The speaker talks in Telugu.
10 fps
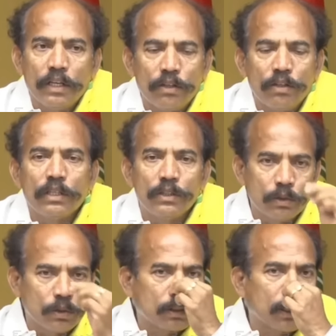ఈరోజు ఎదురు
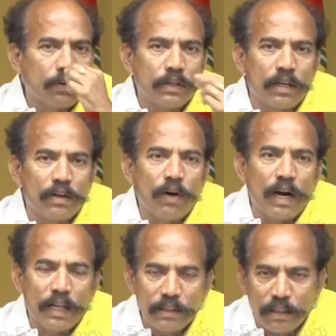చూస్తూ ఉన్నారు
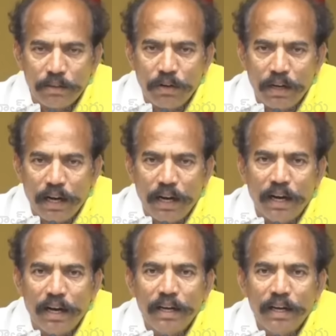వాళ్ళందరికి కూడా